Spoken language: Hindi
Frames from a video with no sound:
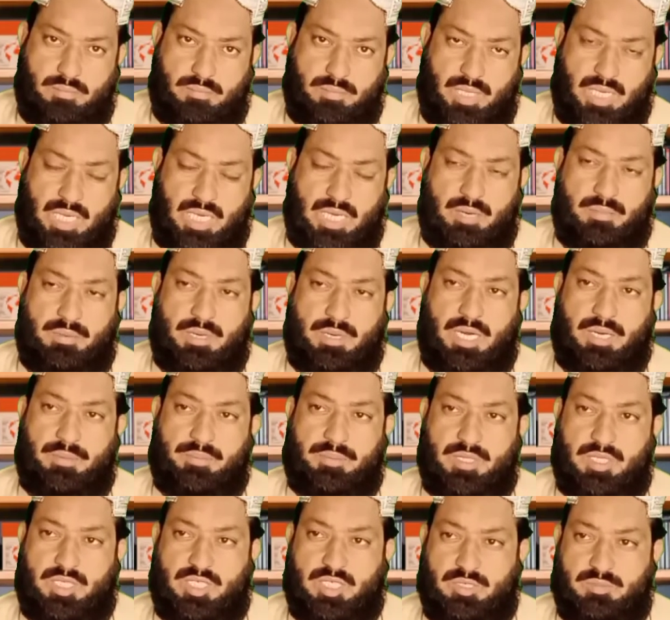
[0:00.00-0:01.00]
मैं अहबाब
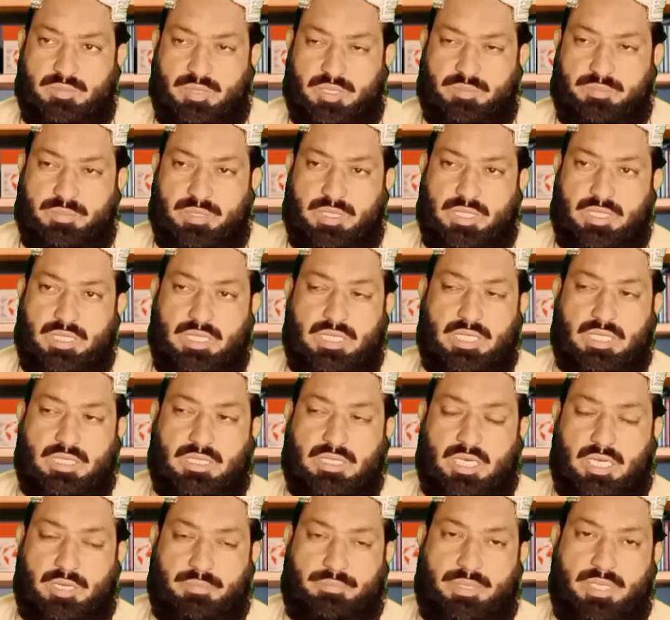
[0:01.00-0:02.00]
की खिदमत में
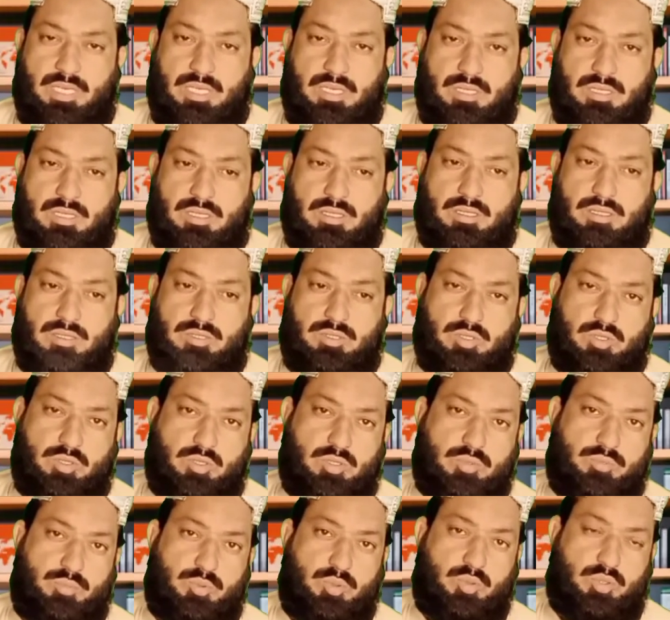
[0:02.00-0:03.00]
एक हर्बल जो
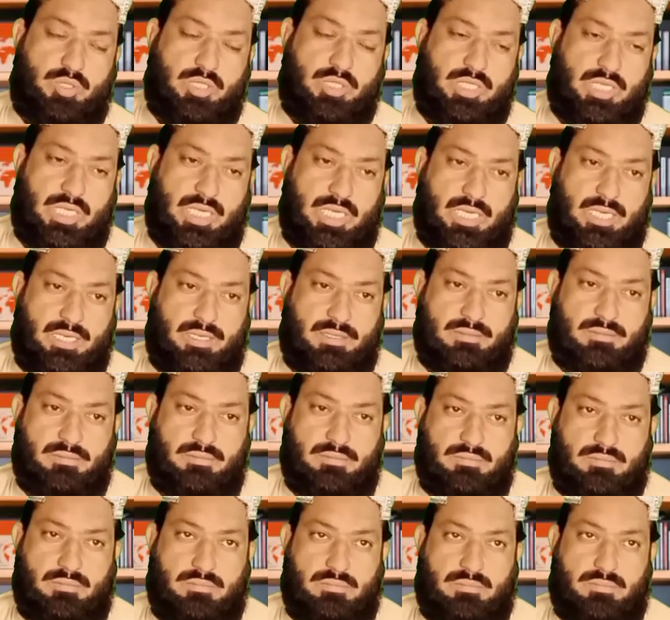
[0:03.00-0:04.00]
बूटी है
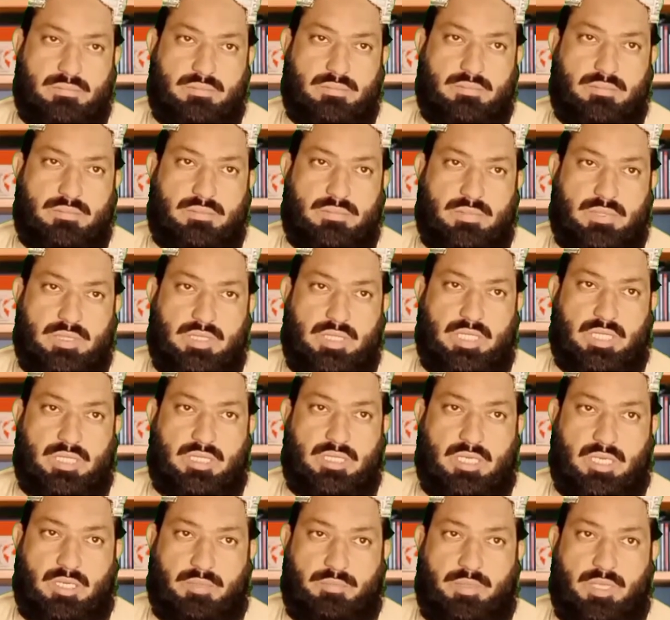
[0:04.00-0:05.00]

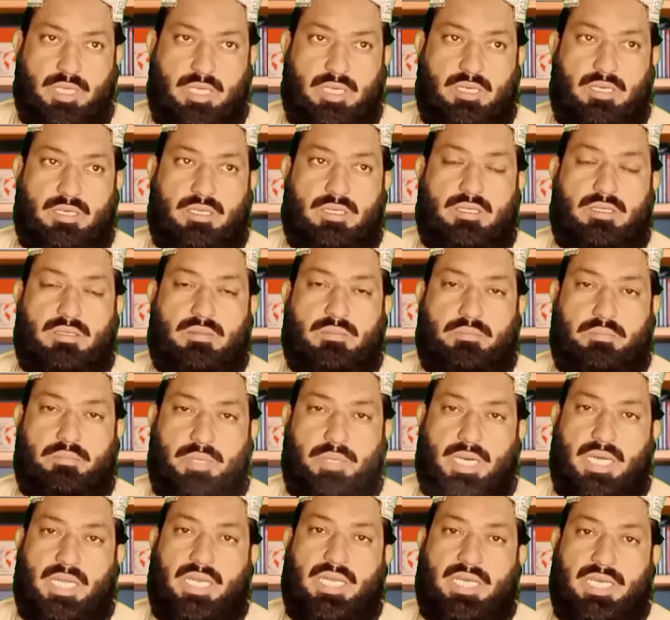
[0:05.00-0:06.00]
एक हर्बल
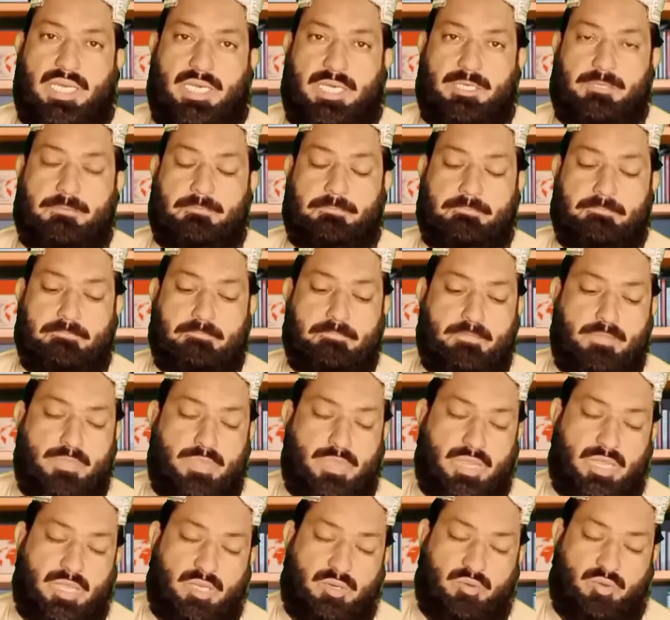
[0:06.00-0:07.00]
फल है
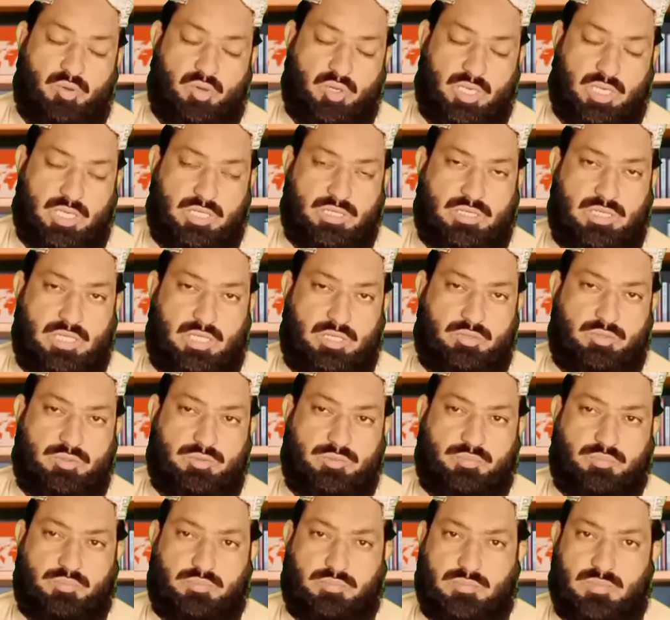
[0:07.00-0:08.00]
वो रखता हूँ
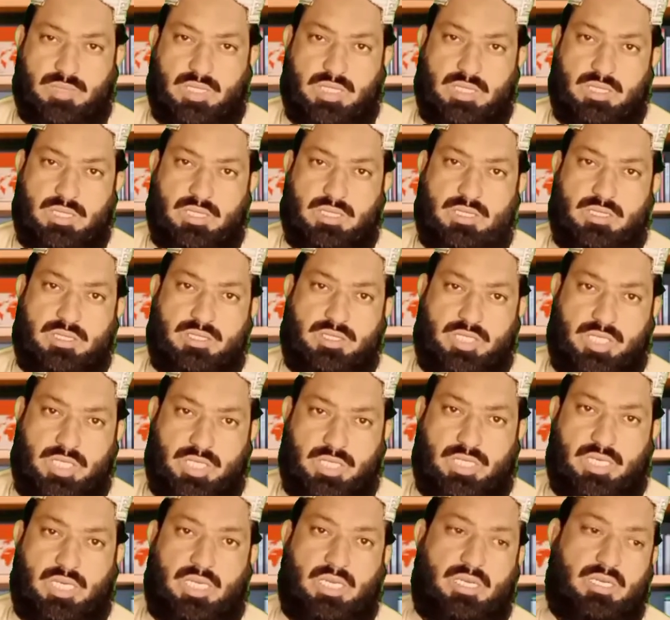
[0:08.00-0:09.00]

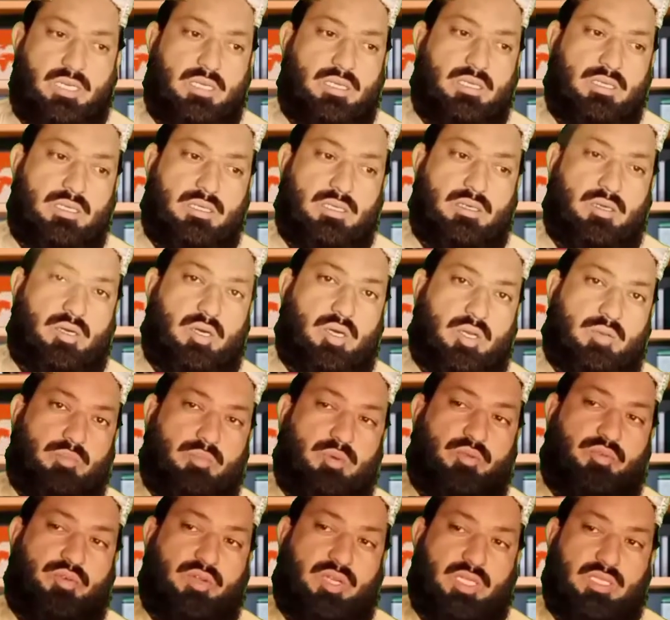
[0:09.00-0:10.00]
सिंगल और
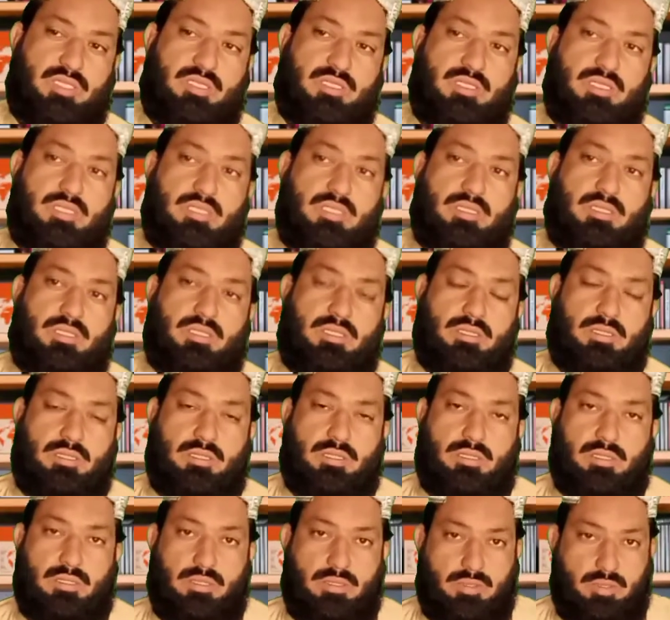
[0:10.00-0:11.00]
मुफरद
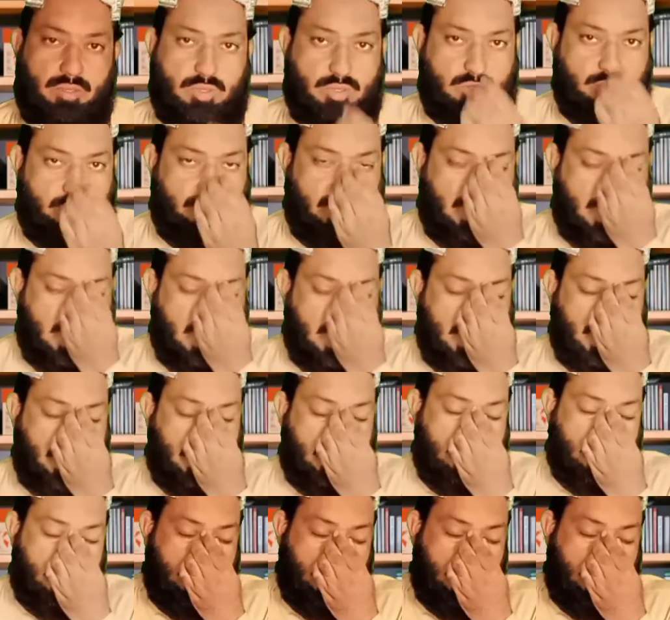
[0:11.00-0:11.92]
जो दुआ है